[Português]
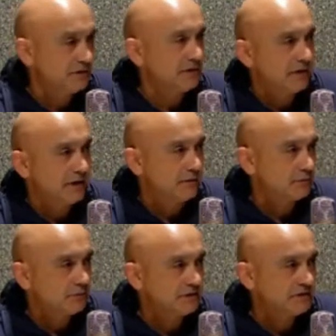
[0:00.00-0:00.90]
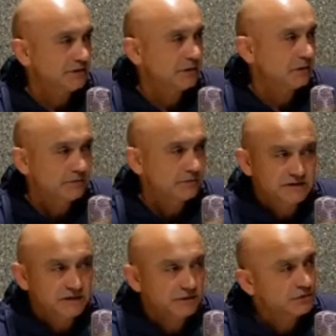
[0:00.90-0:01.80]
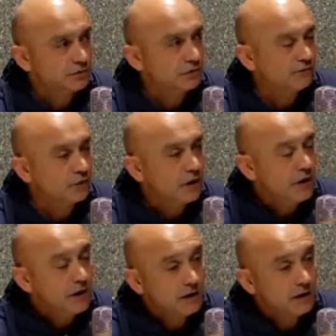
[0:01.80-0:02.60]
assim digamos, um acidente, um incêndio, seja o que for,